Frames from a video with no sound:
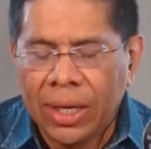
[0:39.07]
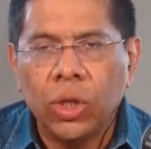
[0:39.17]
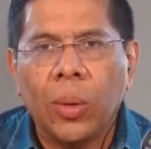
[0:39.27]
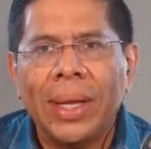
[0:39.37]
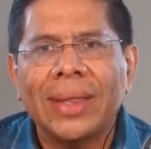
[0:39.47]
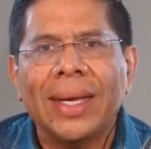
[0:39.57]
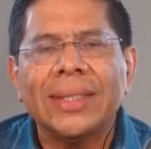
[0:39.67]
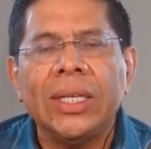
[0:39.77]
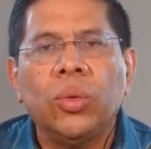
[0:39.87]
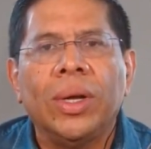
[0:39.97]
en
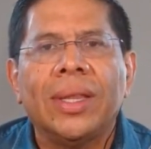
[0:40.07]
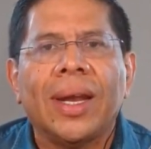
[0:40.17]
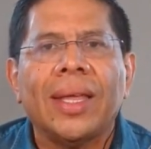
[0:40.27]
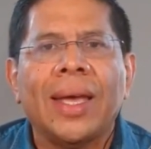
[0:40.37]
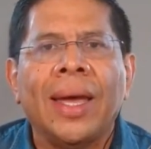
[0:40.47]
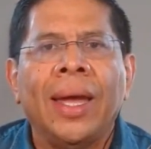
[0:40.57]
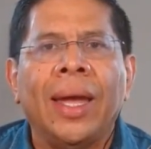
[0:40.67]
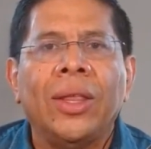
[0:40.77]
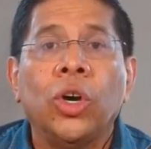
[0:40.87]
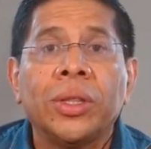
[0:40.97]
95 entradas
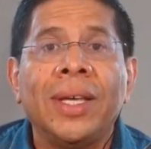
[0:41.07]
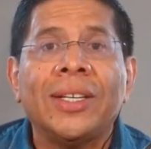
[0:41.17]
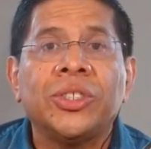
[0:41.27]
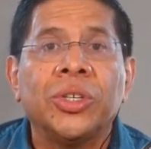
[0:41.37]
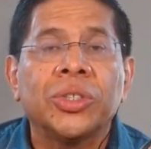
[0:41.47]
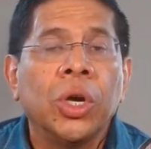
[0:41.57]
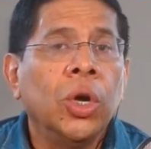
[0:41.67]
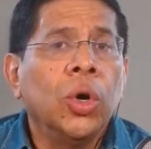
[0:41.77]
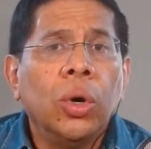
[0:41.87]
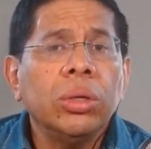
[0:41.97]
y 2 tercios.
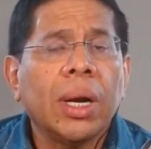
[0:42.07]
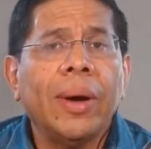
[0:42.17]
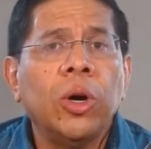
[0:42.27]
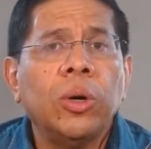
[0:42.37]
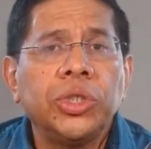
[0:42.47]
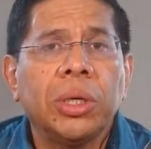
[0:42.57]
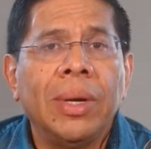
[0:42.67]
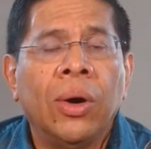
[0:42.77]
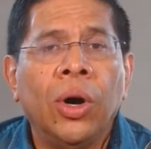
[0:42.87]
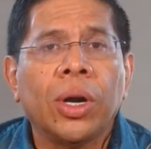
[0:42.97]
Un trabajo mucho
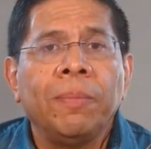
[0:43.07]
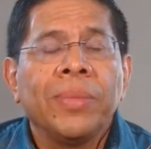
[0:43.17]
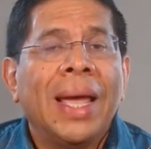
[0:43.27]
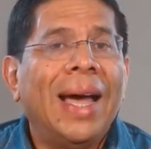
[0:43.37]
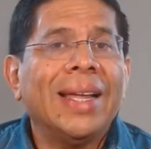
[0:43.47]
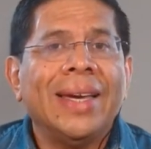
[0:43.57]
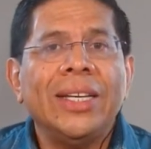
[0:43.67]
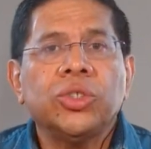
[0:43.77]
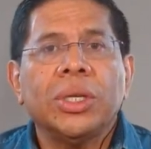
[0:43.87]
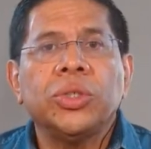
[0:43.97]
mejor al que
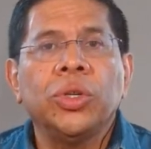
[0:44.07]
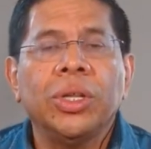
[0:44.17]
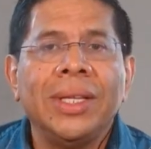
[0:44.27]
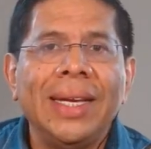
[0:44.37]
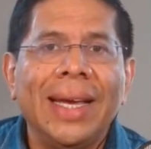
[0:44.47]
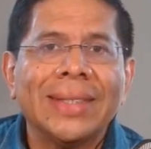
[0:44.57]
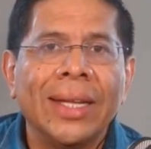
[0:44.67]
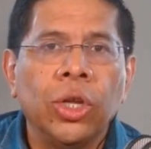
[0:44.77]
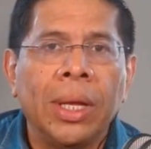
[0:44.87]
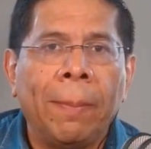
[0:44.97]
hizo hace unos días
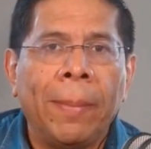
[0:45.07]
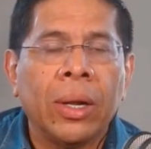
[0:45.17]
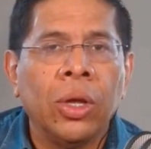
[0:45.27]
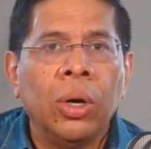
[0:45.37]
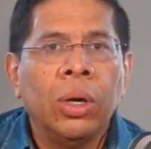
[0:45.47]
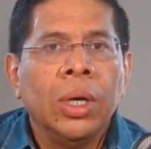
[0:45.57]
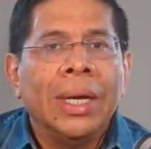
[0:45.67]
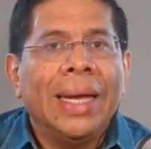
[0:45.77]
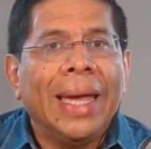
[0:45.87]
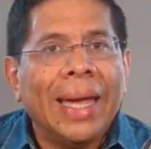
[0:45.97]
en donde perdió
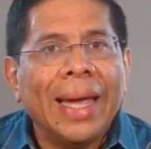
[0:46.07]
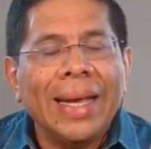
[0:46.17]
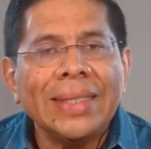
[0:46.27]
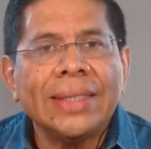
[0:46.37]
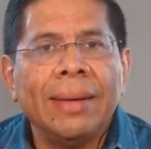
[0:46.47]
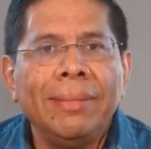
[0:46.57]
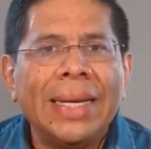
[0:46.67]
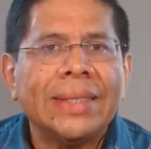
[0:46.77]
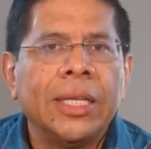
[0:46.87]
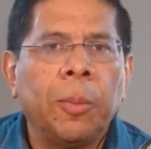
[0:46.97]
en este
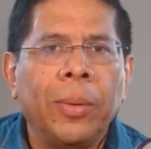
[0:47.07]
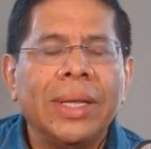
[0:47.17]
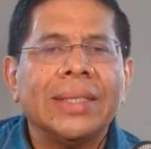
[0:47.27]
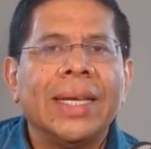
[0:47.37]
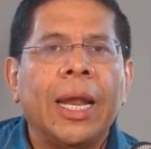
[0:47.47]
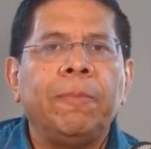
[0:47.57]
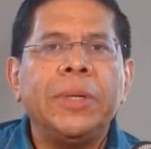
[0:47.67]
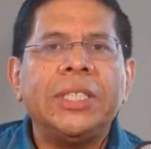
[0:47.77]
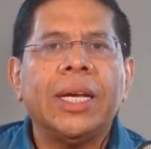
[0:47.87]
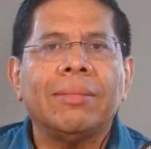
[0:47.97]
mes después de ser el
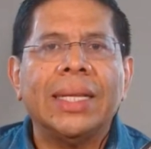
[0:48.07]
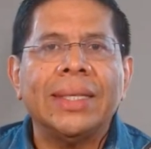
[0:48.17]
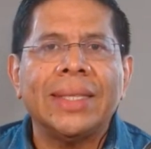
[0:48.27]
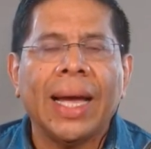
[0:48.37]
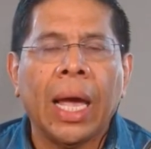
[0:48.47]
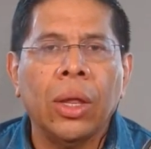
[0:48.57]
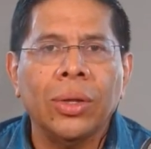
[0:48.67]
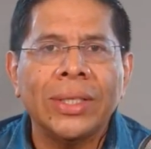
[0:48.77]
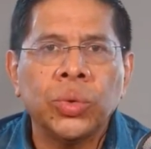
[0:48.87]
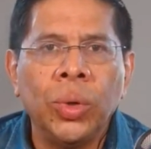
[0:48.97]
pitcher más
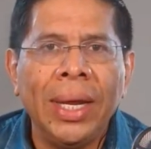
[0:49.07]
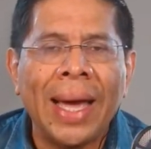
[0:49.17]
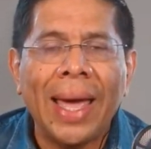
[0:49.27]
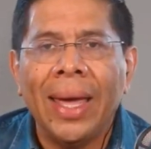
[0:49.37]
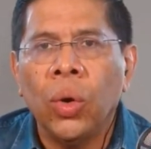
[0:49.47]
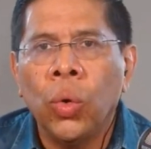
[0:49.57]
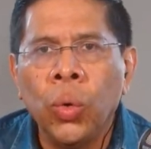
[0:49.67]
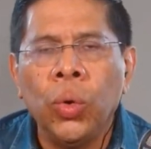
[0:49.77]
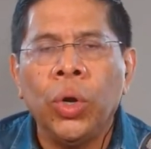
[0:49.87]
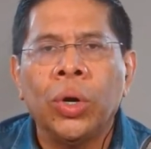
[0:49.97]
destacado de su liga en
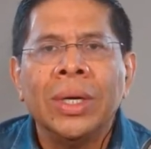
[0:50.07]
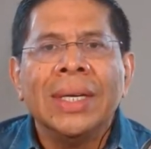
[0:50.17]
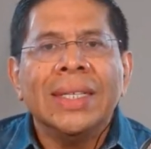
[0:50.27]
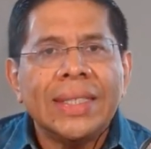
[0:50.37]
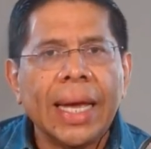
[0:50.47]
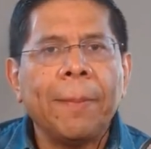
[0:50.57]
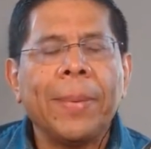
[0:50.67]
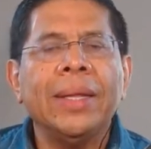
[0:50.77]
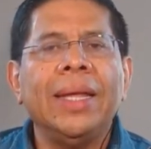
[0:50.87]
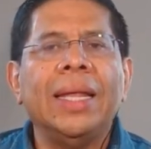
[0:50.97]
julio. Sigue
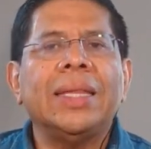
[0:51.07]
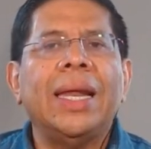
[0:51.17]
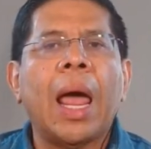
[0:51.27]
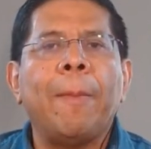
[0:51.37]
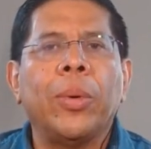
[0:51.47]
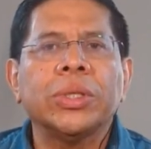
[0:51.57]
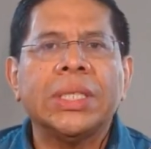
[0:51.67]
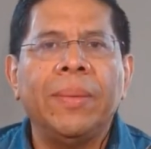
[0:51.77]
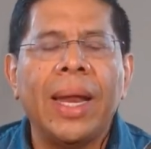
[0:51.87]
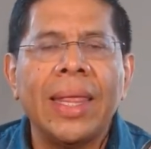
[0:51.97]
pendiente la
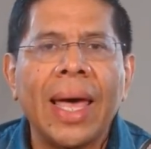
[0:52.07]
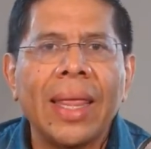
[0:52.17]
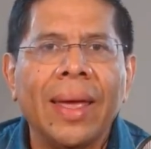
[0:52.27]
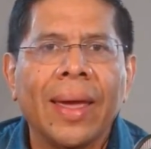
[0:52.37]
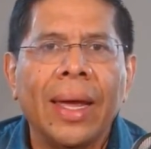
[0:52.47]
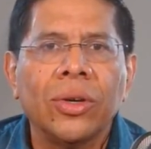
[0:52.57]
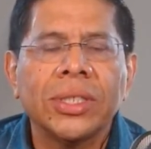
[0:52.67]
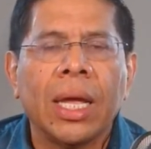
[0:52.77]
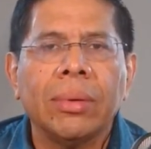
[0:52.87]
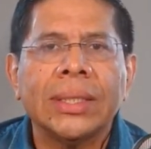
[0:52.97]
posibilidad de que
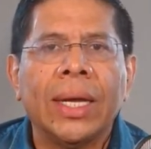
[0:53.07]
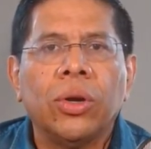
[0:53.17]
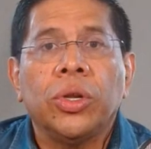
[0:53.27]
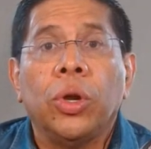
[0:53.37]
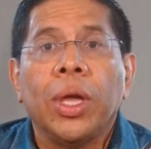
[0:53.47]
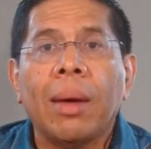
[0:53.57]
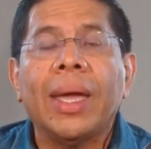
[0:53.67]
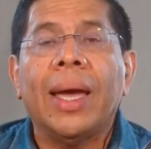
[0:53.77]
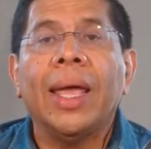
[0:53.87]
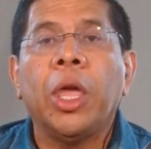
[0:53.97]
los cerveceros lo
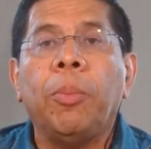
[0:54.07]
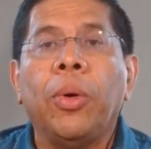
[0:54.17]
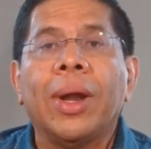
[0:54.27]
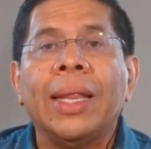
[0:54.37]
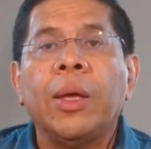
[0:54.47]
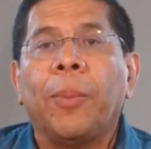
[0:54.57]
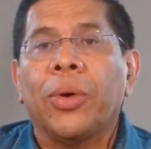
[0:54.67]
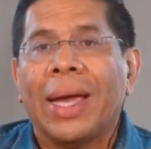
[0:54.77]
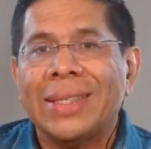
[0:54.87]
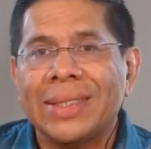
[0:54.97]
llamen al equipo grande
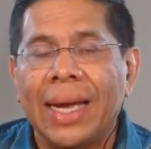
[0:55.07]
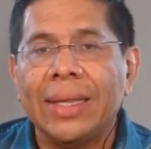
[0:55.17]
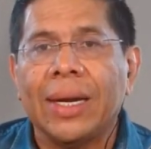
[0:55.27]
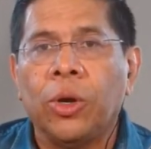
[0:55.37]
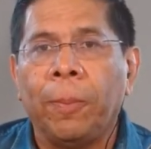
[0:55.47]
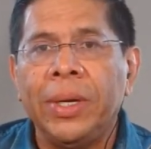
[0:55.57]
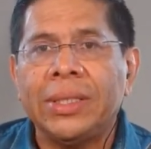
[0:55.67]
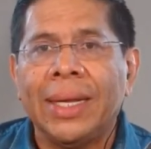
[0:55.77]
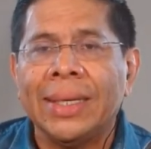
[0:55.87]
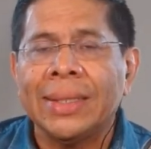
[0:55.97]
porque está entre los
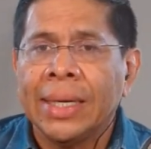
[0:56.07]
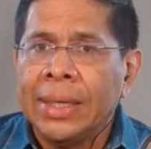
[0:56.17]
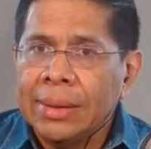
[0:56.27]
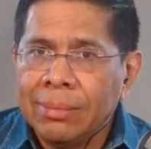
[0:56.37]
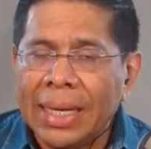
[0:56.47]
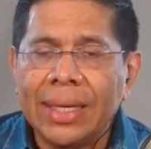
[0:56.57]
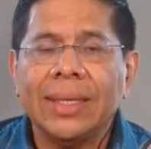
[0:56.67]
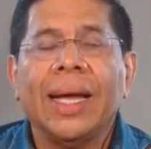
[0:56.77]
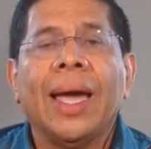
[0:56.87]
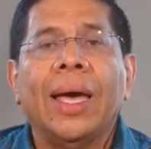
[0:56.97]
pitchers más
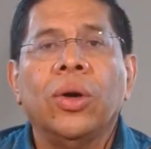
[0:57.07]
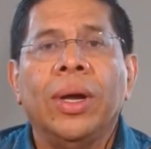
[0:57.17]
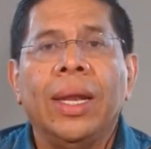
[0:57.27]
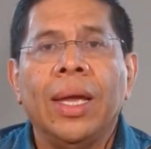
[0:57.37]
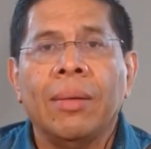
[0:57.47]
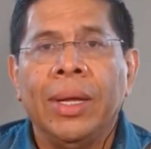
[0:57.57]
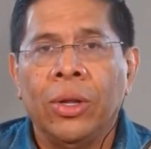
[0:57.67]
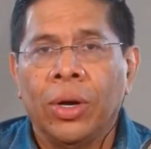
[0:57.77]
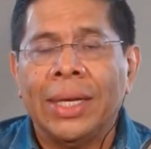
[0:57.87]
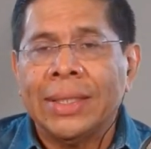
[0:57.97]
destacados en ligas
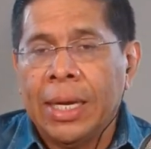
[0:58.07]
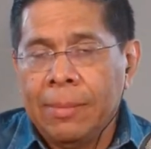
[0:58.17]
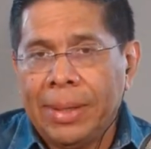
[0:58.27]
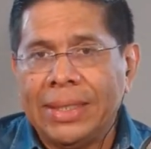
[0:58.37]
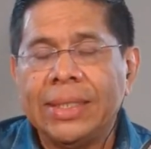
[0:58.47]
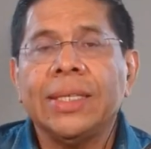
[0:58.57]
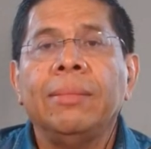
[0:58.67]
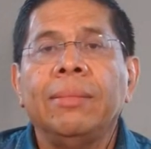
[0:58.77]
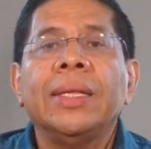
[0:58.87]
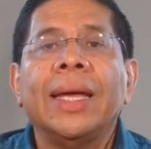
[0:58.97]
menores,
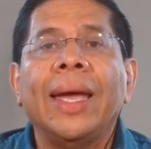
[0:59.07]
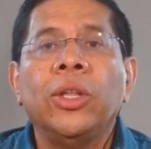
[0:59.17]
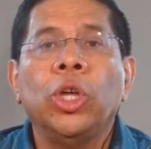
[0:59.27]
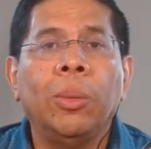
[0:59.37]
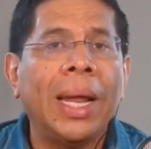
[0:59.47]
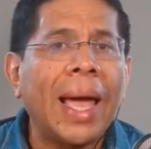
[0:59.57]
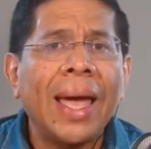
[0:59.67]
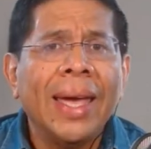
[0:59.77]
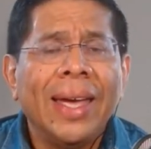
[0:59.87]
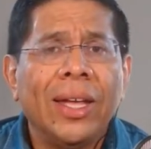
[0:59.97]
precisamente en
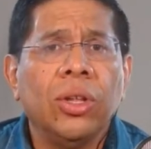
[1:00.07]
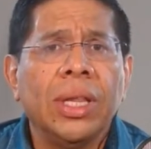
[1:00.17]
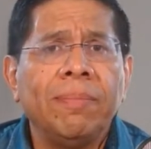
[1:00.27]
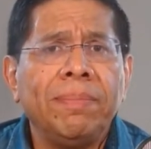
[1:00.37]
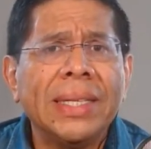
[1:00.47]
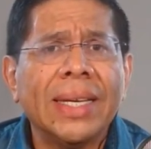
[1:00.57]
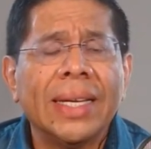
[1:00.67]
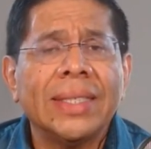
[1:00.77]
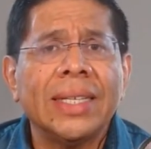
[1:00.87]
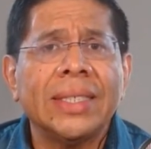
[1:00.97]
AA, en donde empiezan
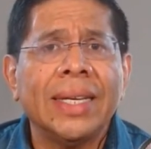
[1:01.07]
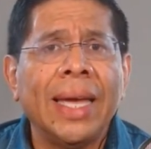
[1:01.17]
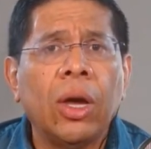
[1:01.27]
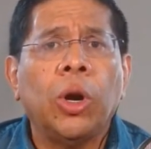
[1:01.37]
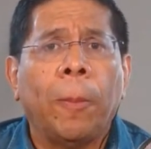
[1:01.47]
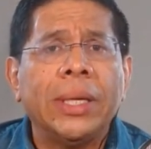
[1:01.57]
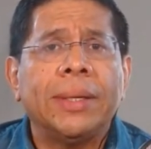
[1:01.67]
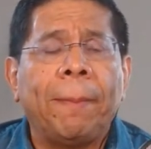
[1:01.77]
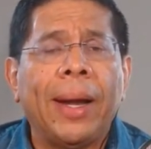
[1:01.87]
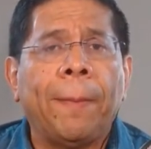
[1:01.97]
a ser chequeados los
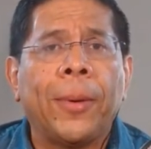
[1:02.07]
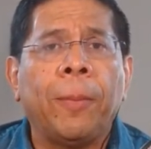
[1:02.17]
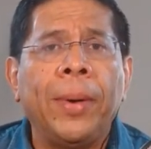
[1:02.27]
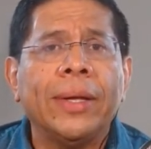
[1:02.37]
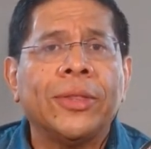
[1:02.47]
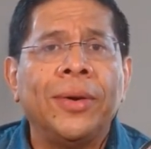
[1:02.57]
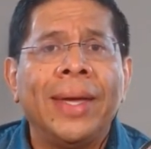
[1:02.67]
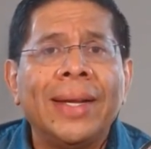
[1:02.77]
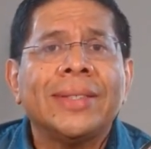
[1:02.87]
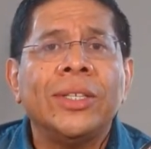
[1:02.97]
principales prospectos
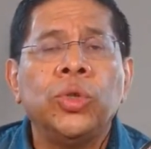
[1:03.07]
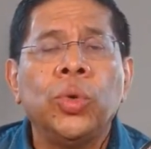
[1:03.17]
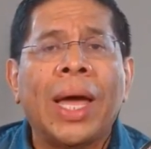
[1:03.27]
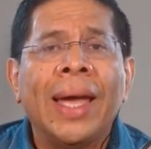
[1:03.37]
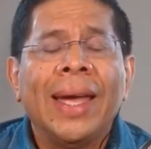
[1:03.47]
y él sin duda